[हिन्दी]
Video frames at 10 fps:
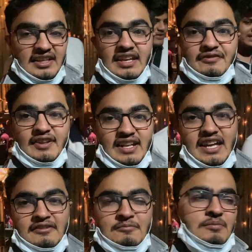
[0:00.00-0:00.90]
कैफ़े
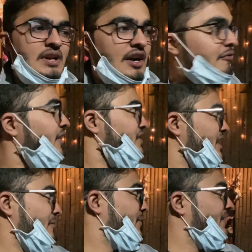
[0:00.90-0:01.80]
लाइव काफ़ी अच्छा
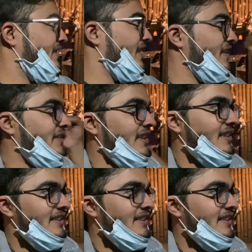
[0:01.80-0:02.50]
एम्बियंस है ना इसका